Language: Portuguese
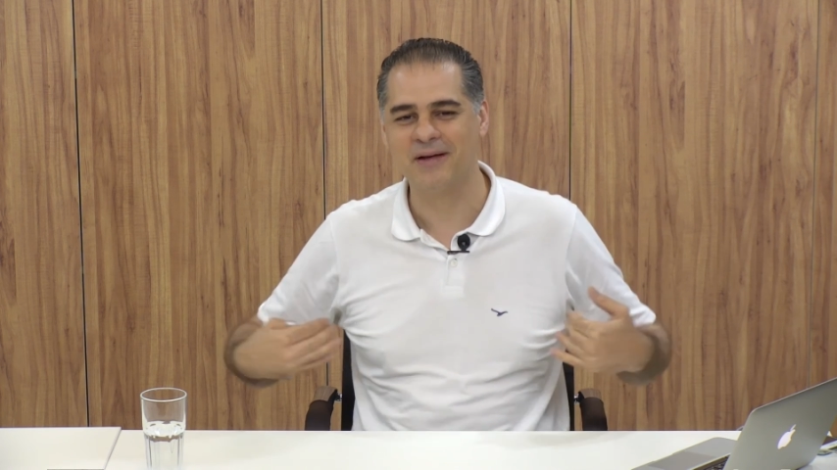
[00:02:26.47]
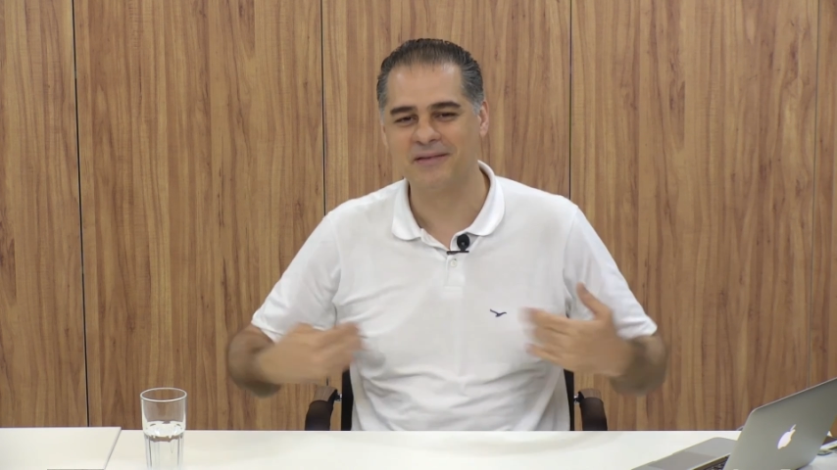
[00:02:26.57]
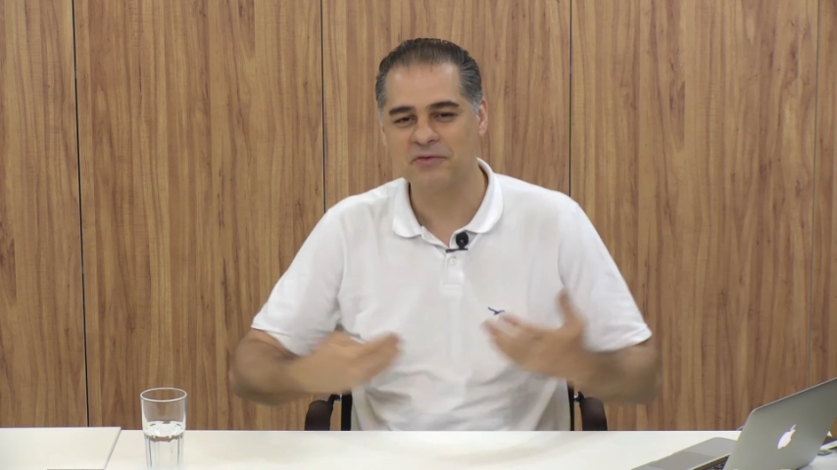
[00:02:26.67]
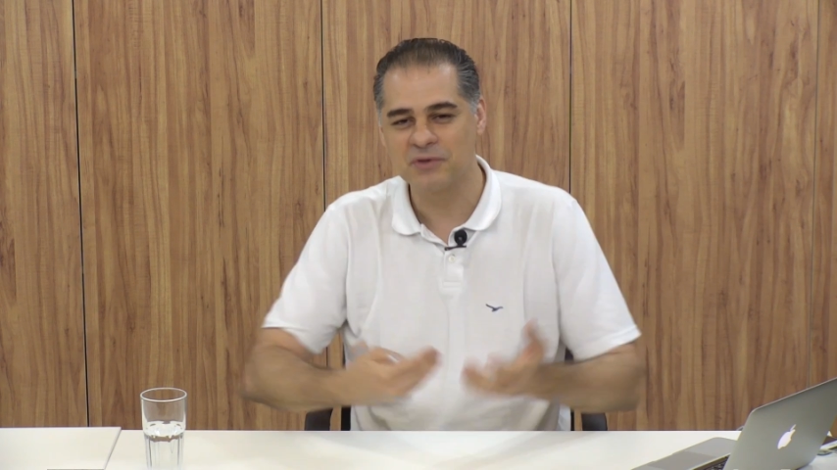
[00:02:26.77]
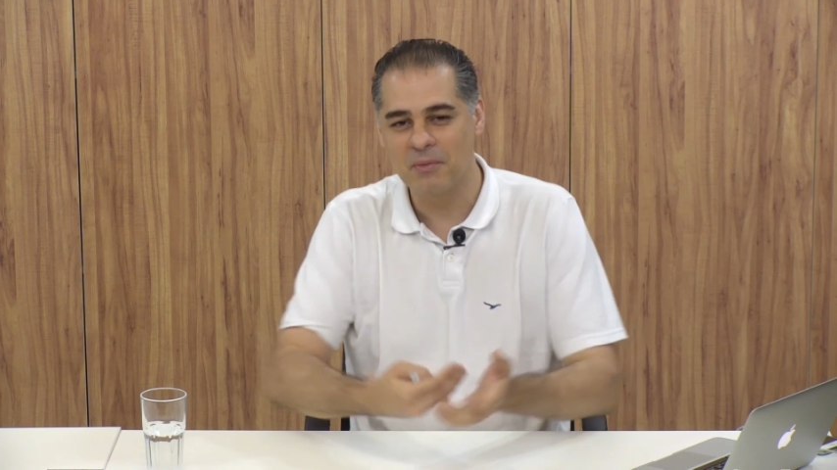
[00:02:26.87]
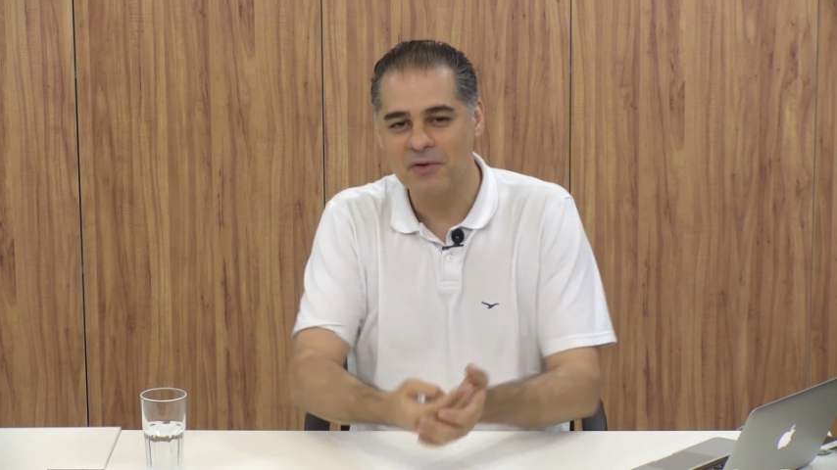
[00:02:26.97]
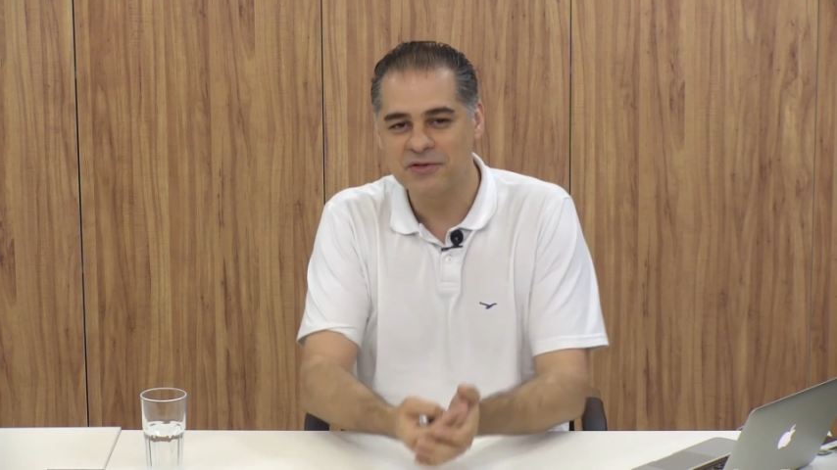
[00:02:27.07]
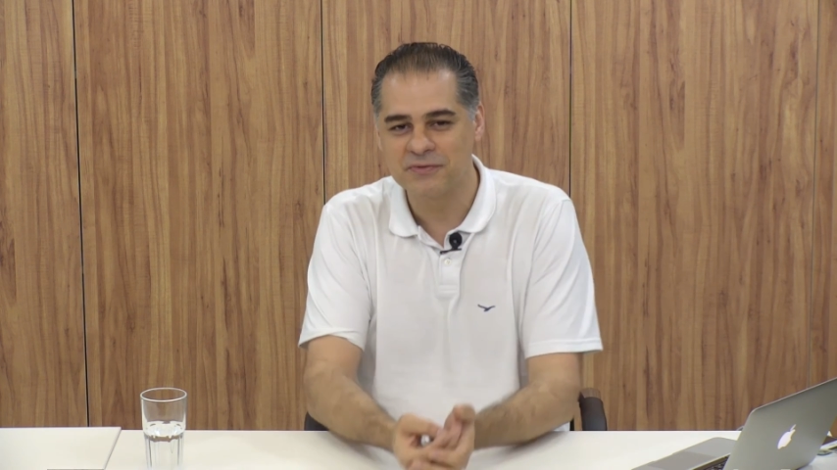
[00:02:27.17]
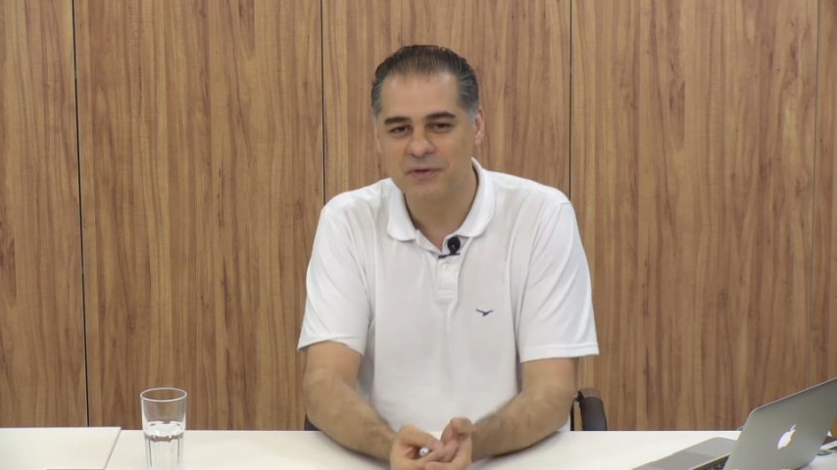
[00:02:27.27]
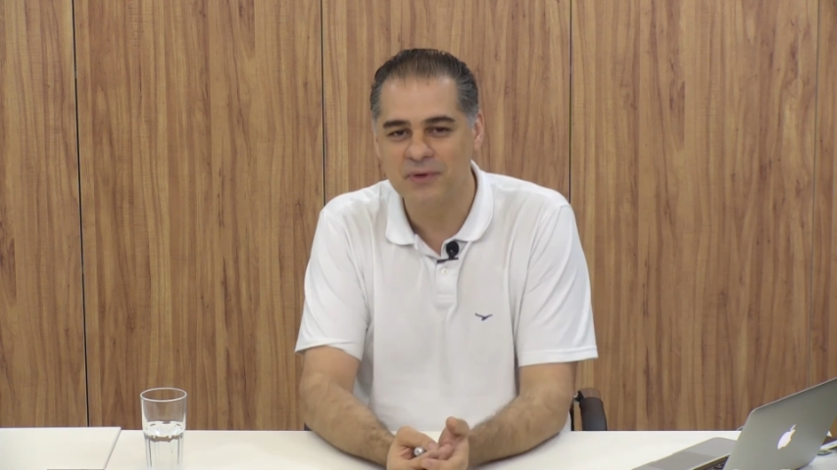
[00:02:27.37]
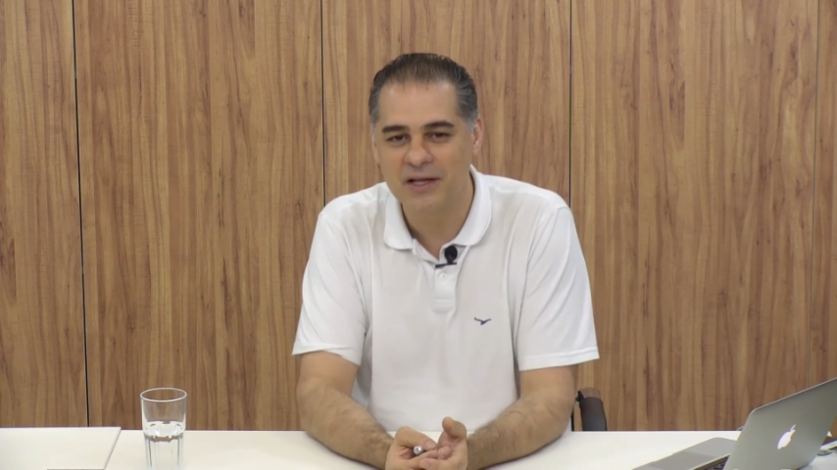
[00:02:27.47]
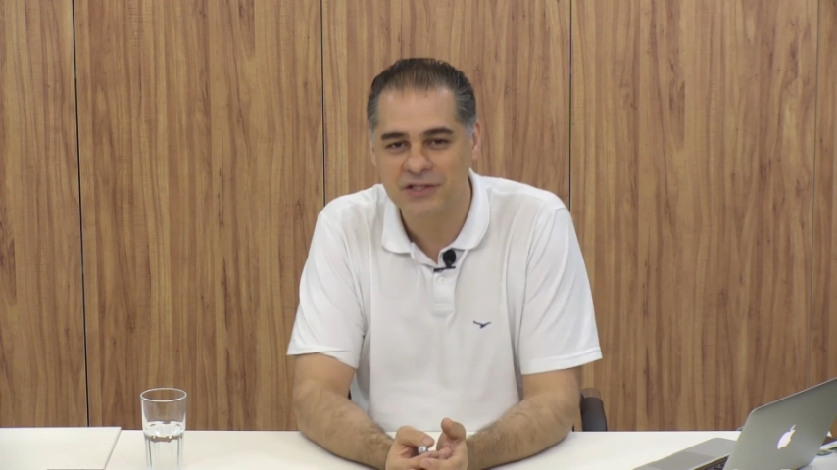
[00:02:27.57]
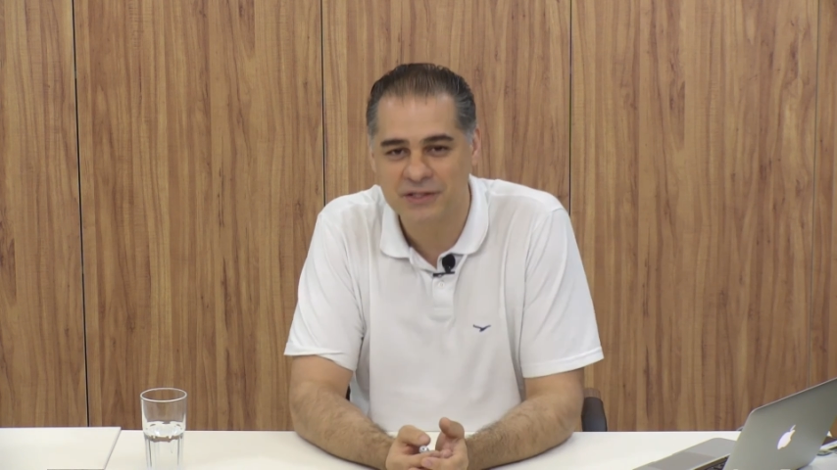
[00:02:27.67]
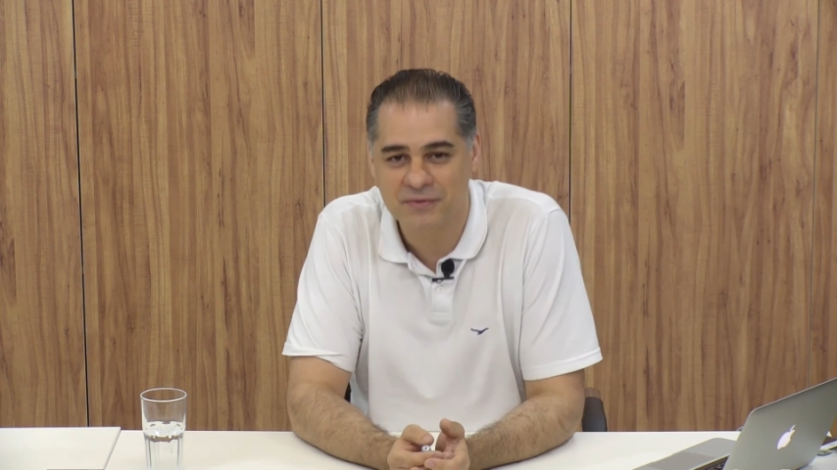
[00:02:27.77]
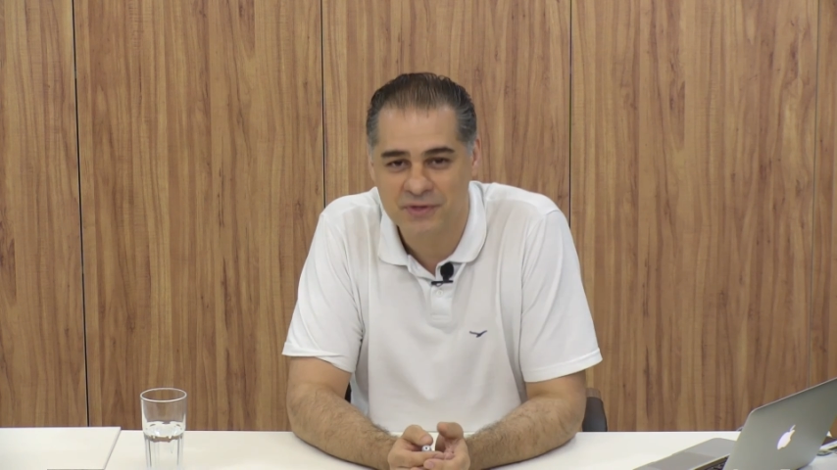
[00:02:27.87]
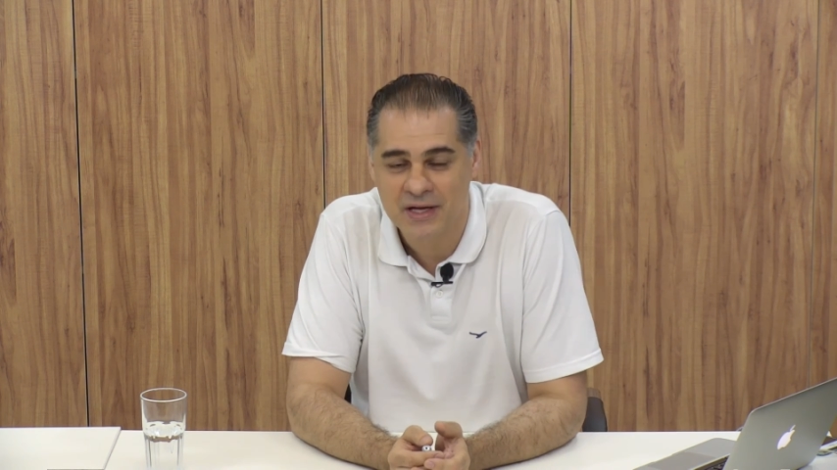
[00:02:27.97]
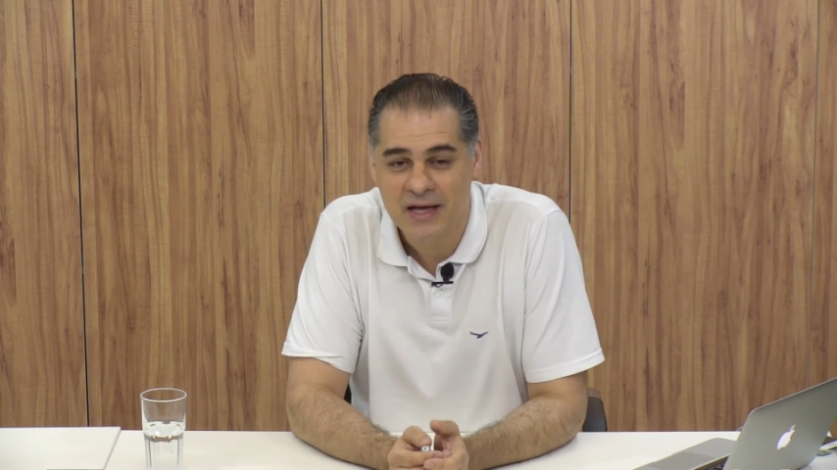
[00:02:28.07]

Então são modos figurativos.